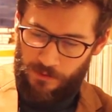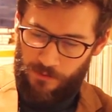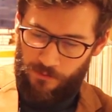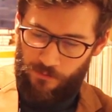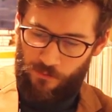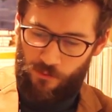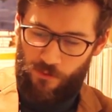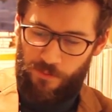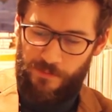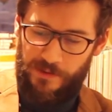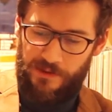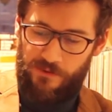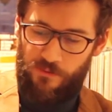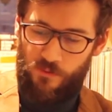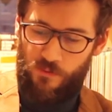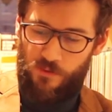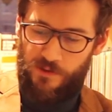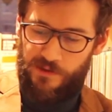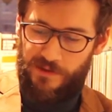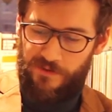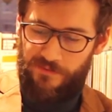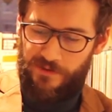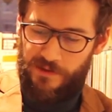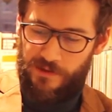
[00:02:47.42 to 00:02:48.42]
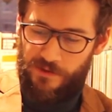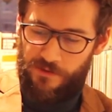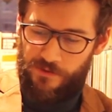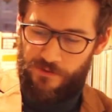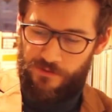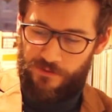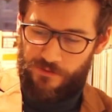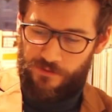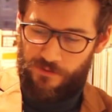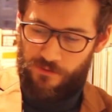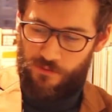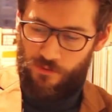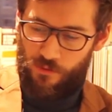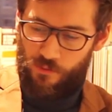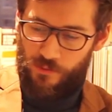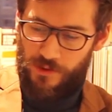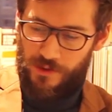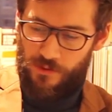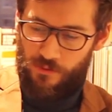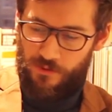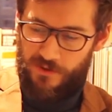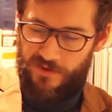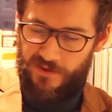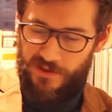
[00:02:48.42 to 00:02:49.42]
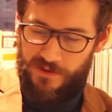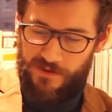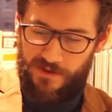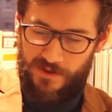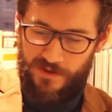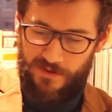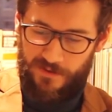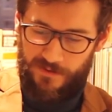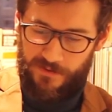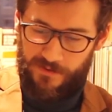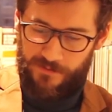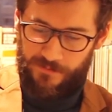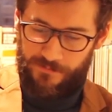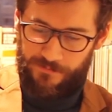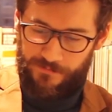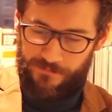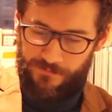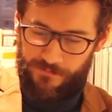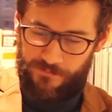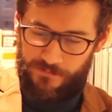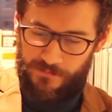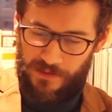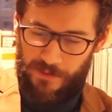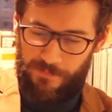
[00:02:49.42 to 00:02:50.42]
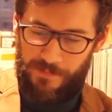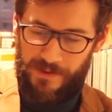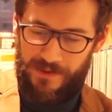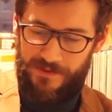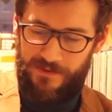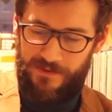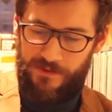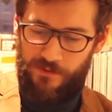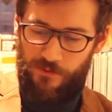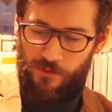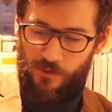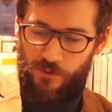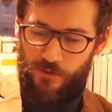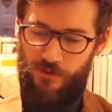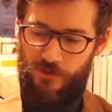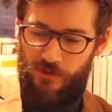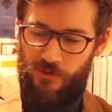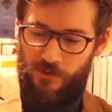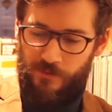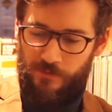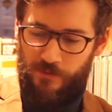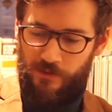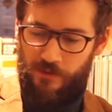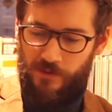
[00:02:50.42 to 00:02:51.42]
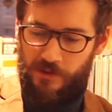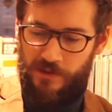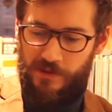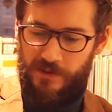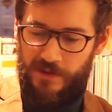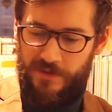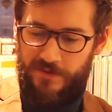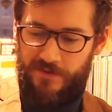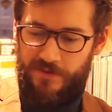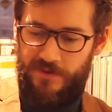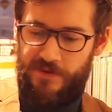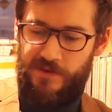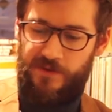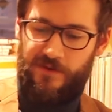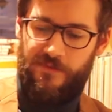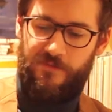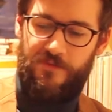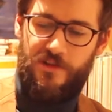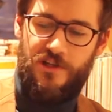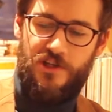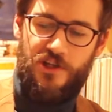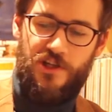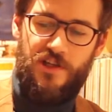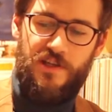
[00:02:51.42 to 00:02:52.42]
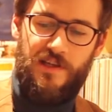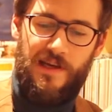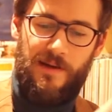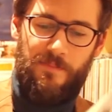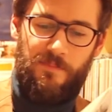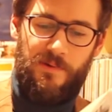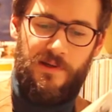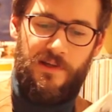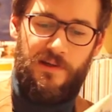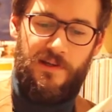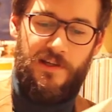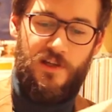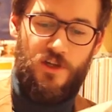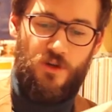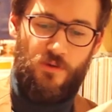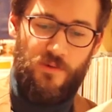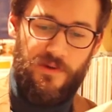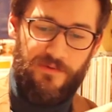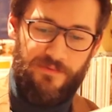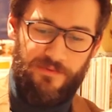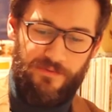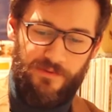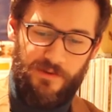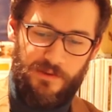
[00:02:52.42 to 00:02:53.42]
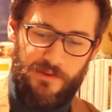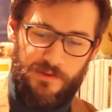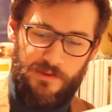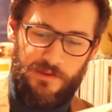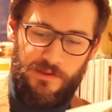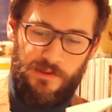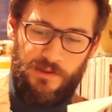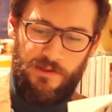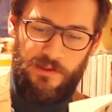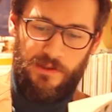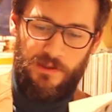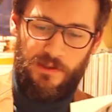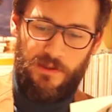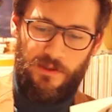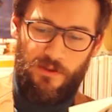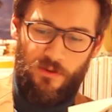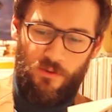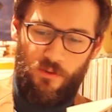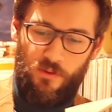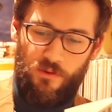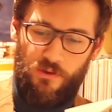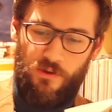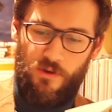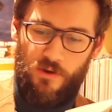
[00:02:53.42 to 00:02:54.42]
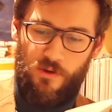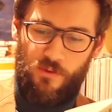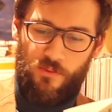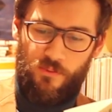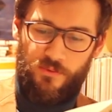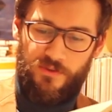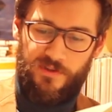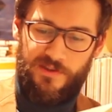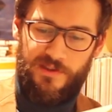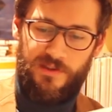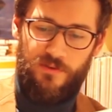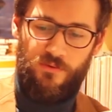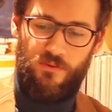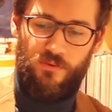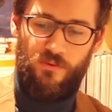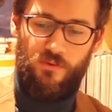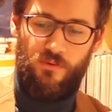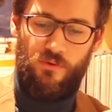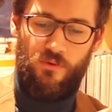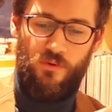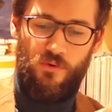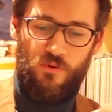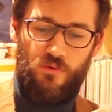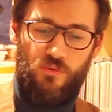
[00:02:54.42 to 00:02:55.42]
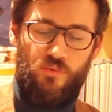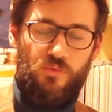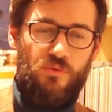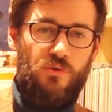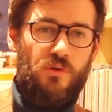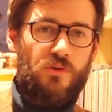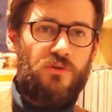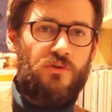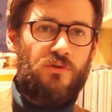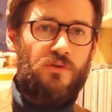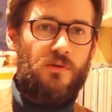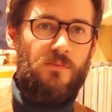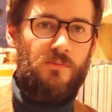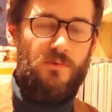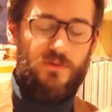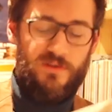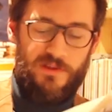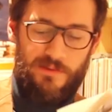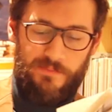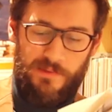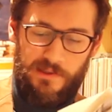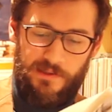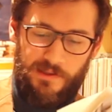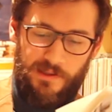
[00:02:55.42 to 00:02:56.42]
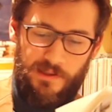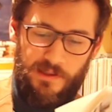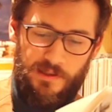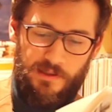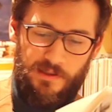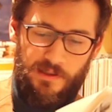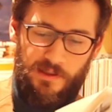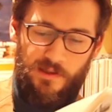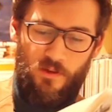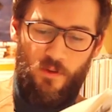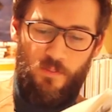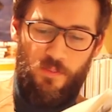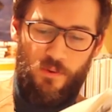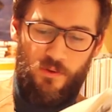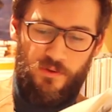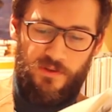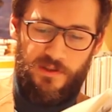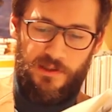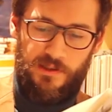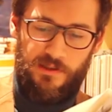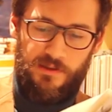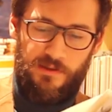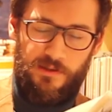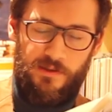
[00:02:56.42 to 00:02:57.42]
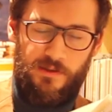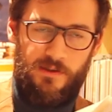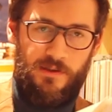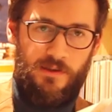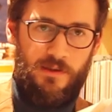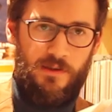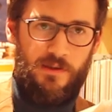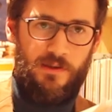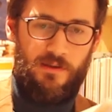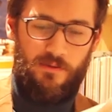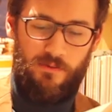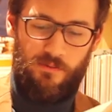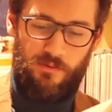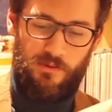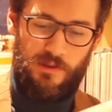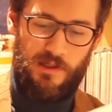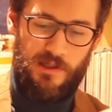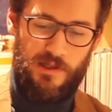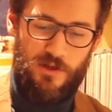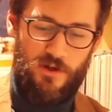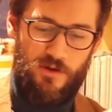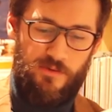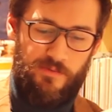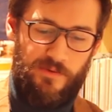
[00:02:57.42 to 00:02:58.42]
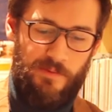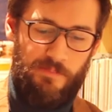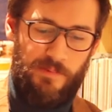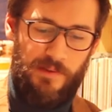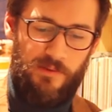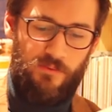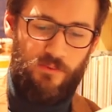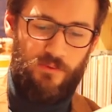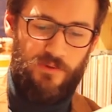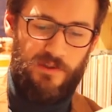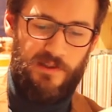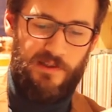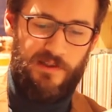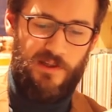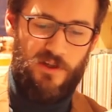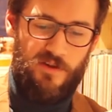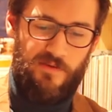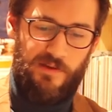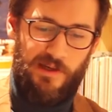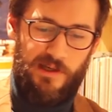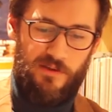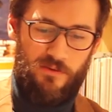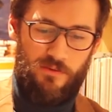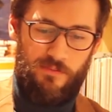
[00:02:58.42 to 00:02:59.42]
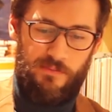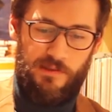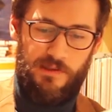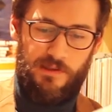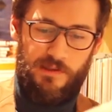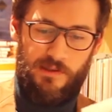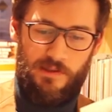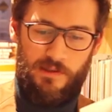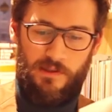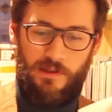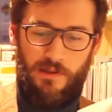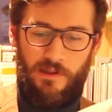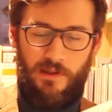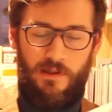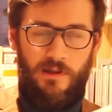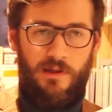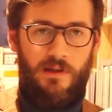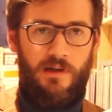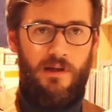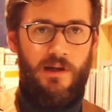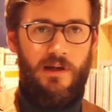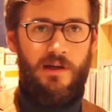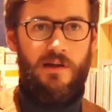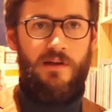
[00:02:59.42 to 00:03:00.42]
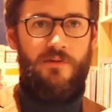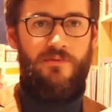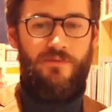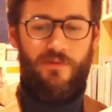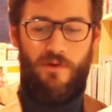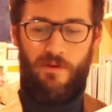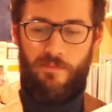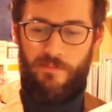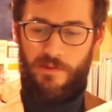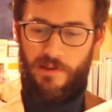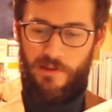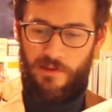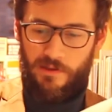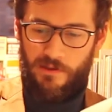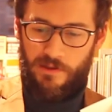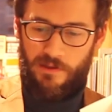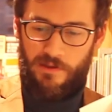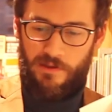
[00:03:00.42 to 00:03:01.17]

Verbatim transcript: Donc mettons en évidence le noyau de sa thèse, à partir de l'ensemble que les nazis et Vichy appelaient les juifs, l'auteur constitue deux sous-ensembles symétriques et opposés. Donc là, je ne vais pas tout citer, je vais résumer. L'un est formé